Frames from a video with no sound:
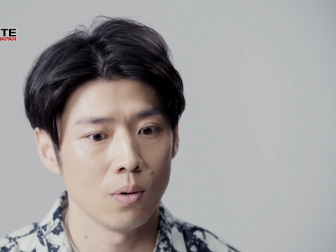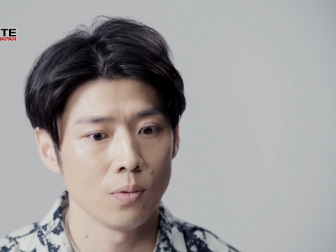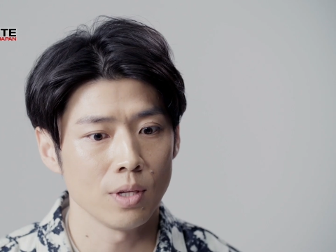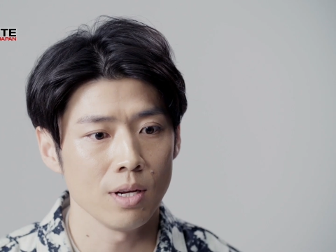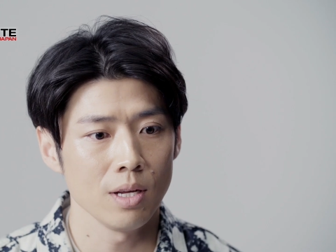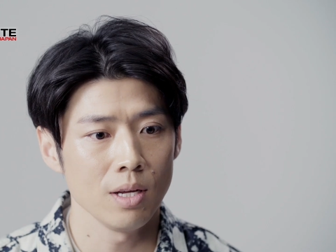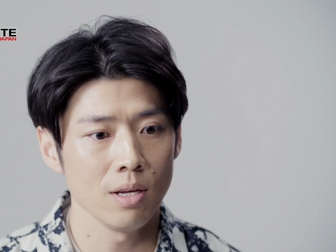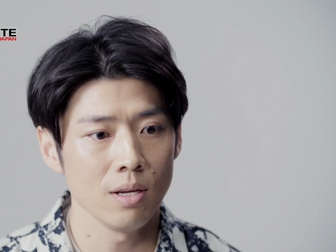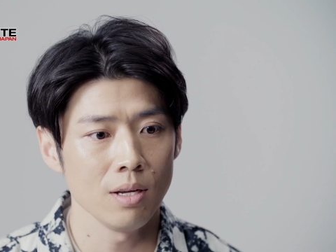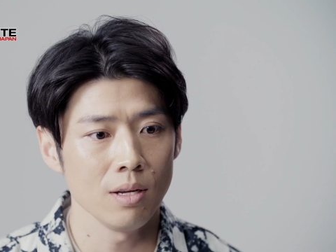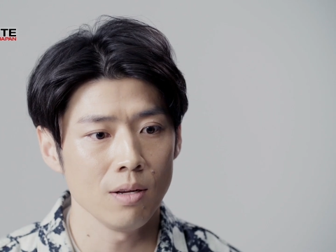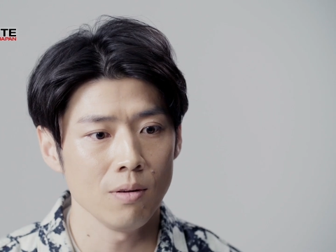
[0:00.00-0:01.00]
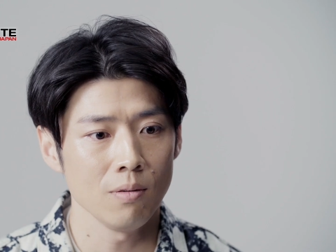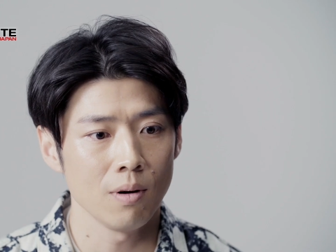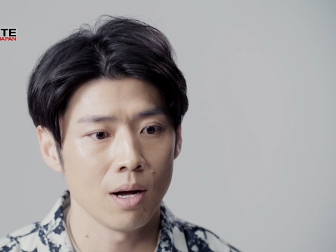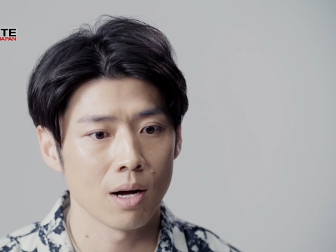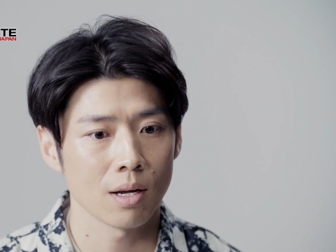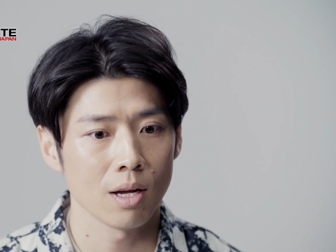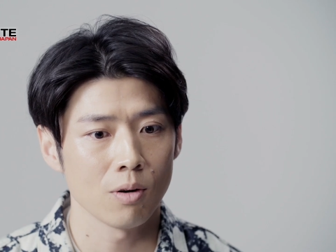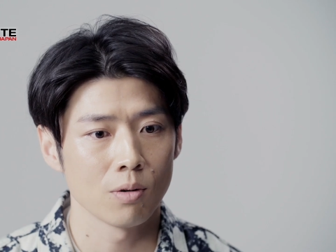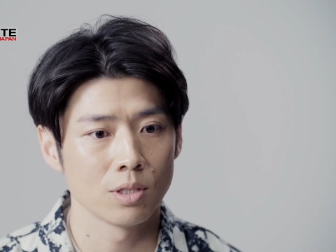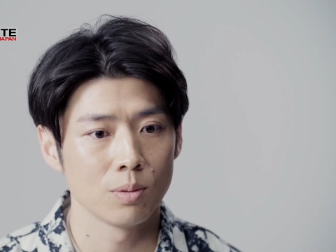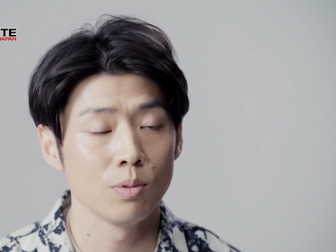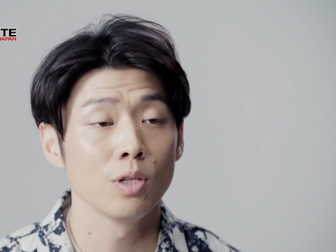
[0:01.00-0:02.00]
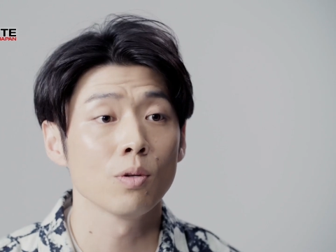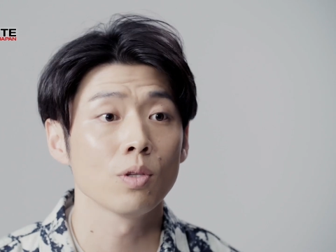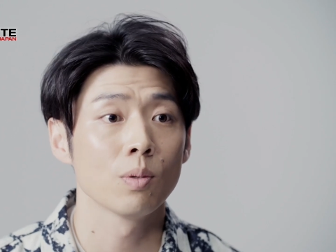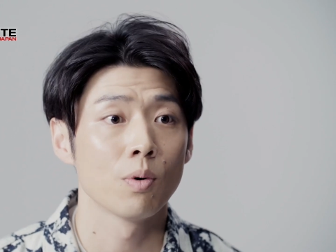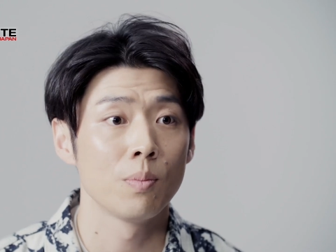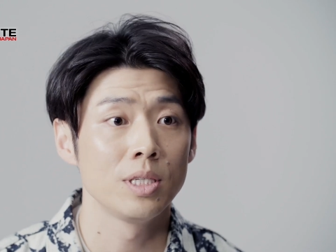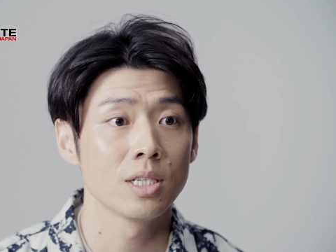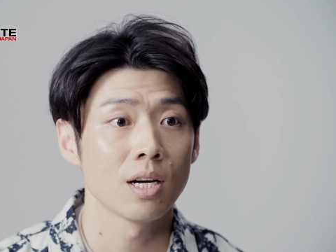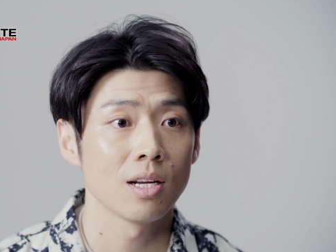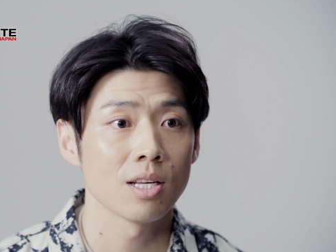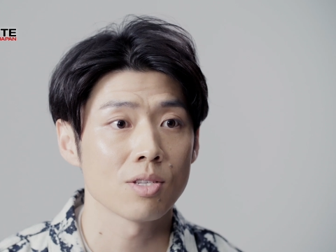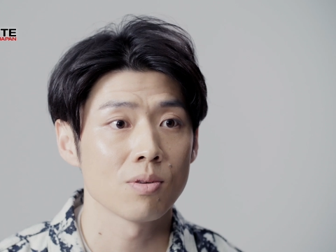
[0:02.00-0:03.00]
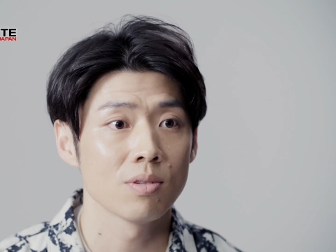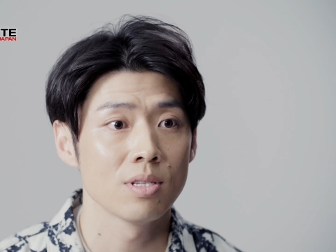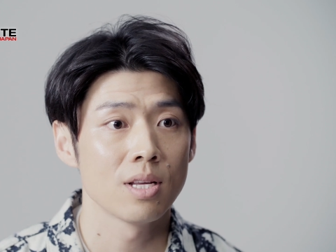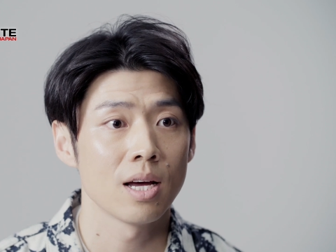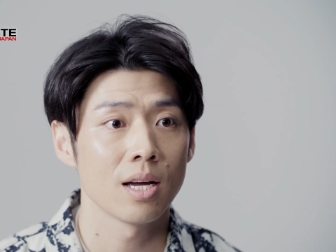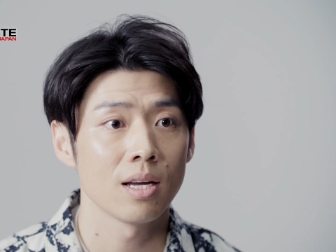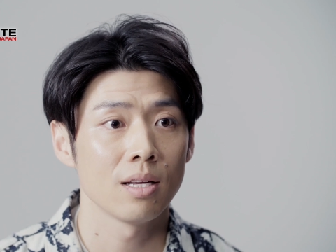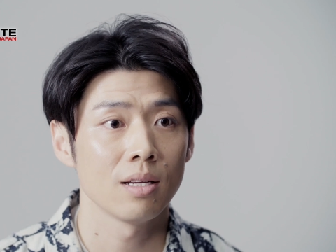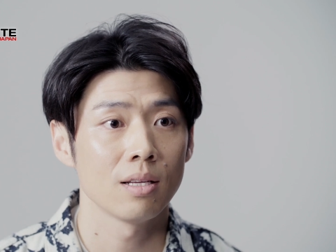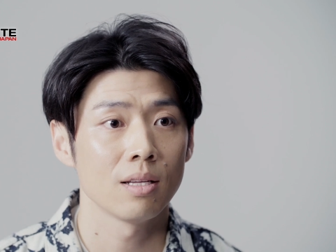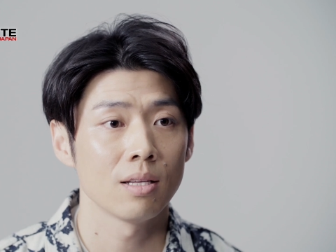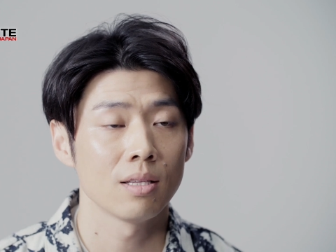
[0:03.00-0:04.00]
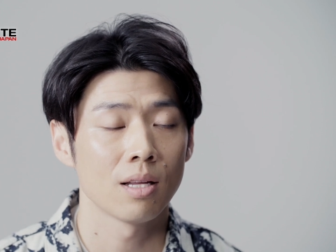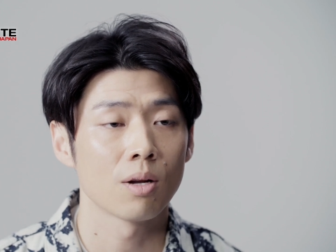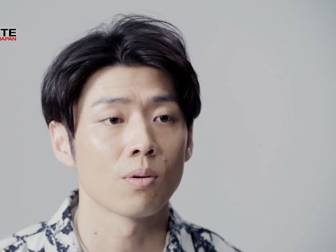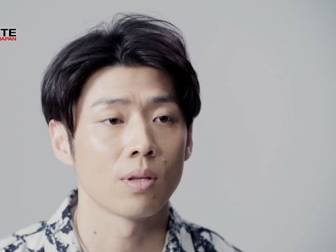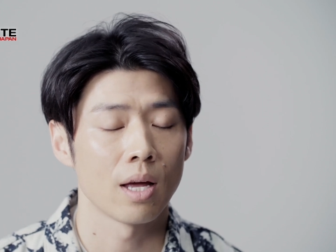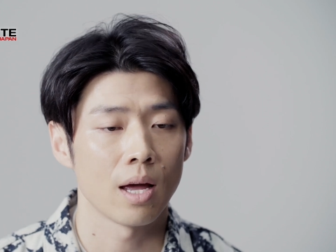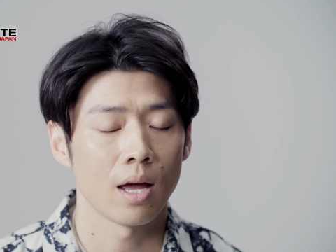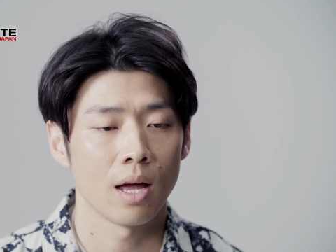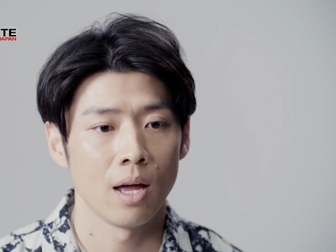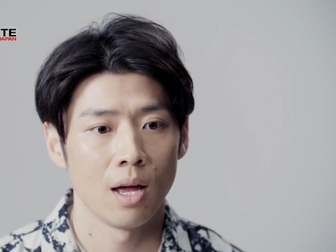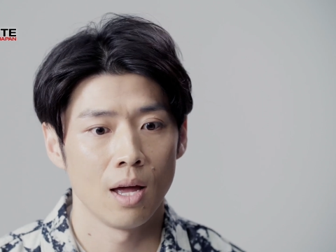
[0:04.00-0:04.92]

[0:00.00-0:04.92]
お二人は結構自分にとっても身近な存在なので、